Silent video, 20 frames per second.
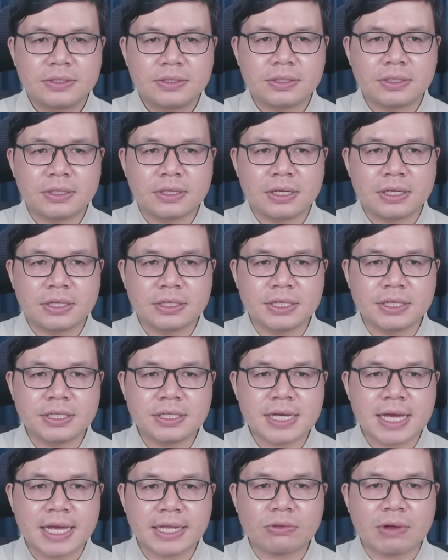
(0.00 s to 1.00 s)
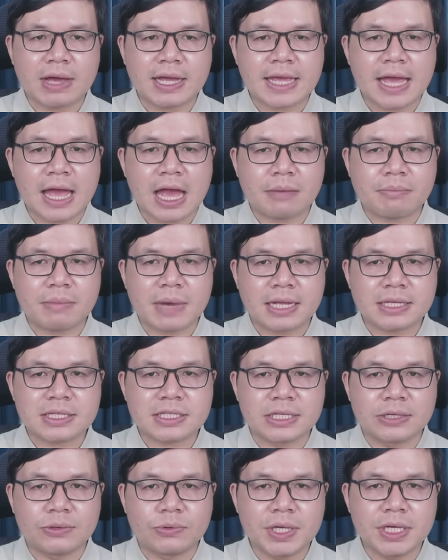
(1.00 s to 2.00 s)
uh, những cái tòa nhà mà
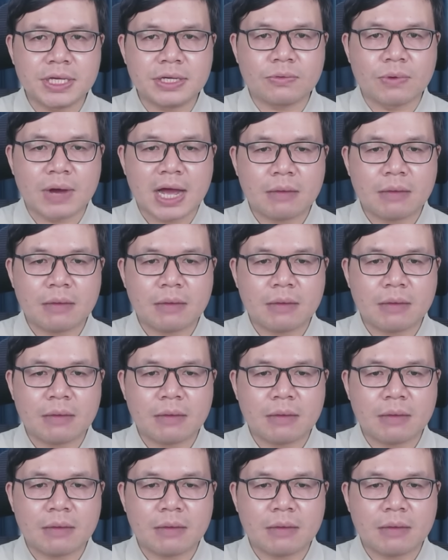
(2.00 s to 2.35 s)
chỉ huy của